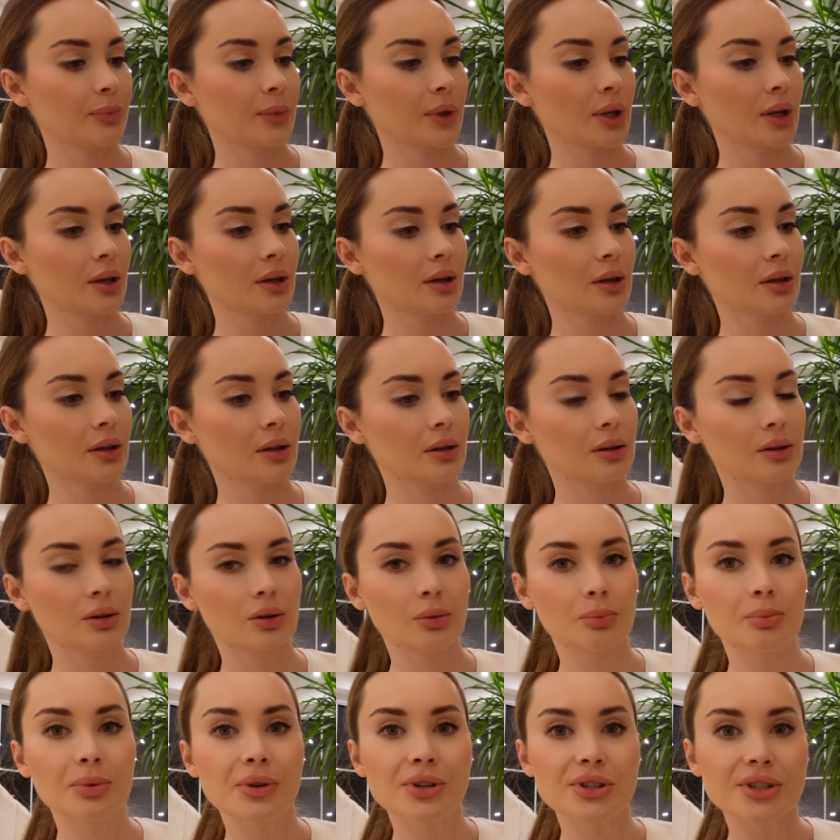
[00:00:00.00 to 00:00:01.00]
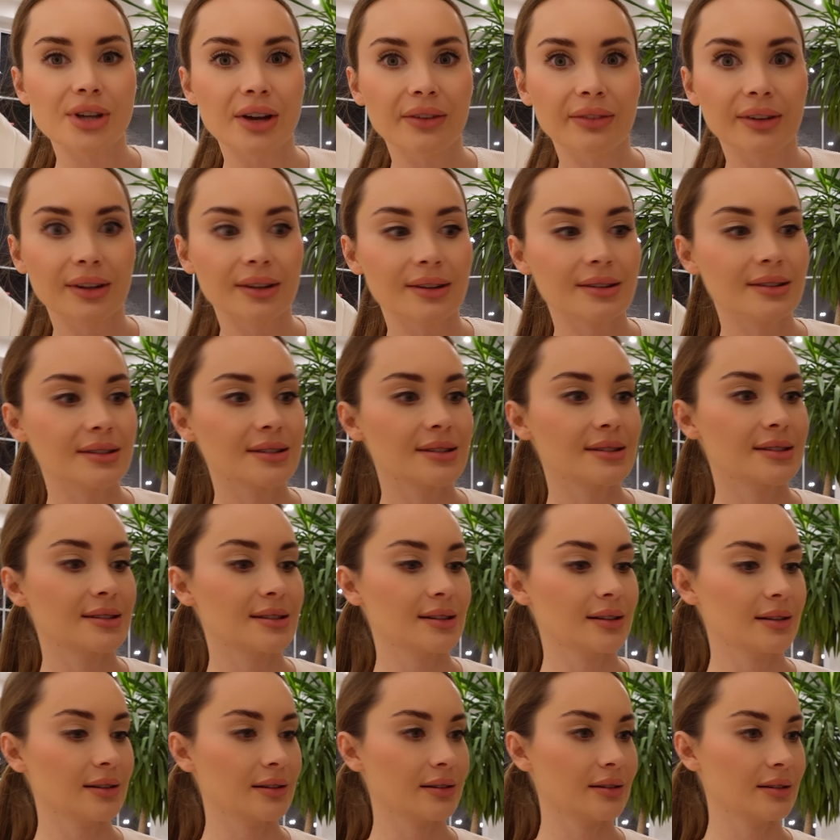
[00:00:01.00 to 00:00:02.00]
E, do picia, więc
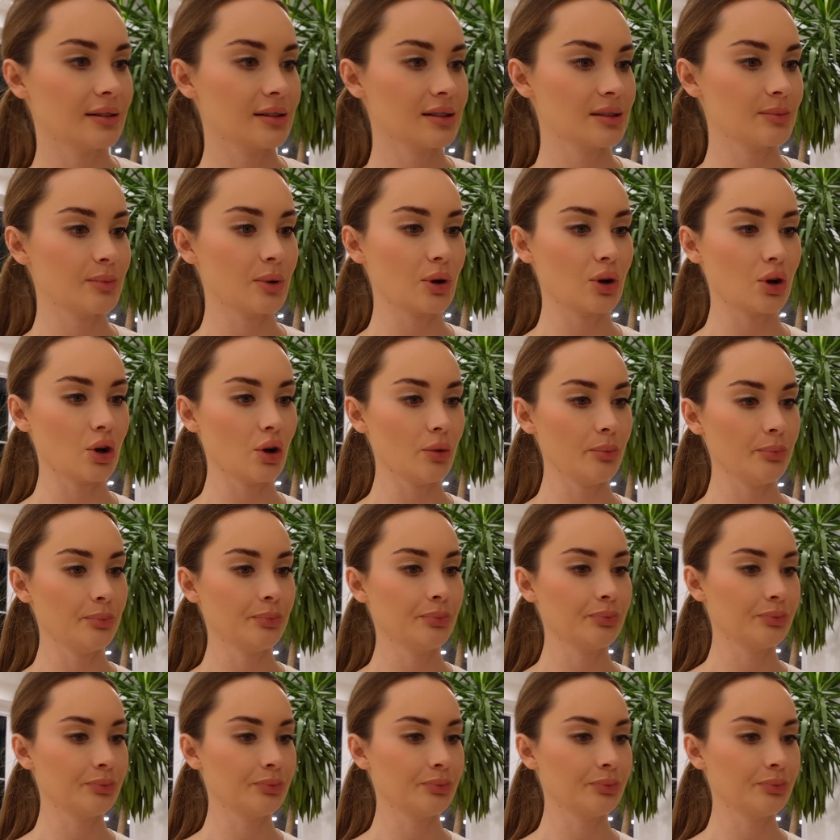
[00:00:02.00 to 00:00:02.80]
e, spoko.